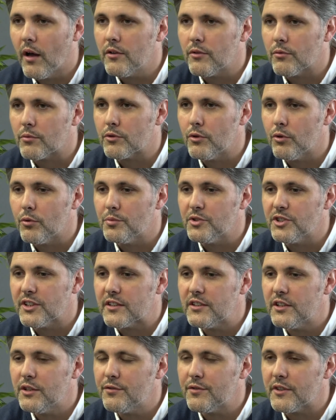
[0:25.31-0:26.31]
Hein. Donc
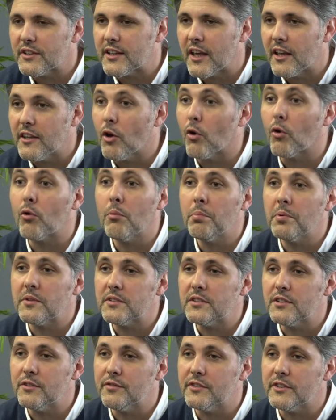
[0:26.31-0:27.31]
l'objectif est de gagner en
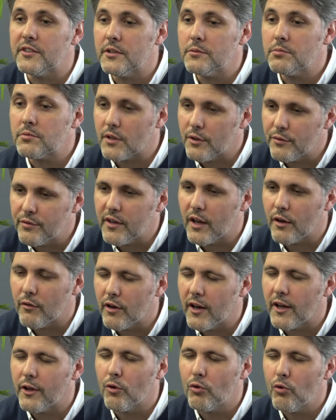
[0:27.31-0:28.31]
compétitivité, puisque les filières
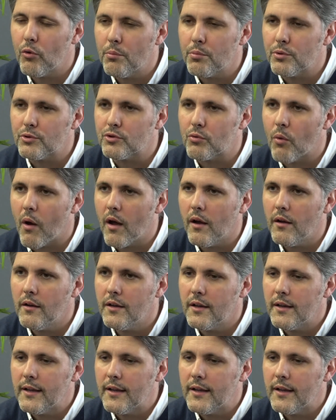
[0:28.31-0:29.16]
volailles en ont besoin.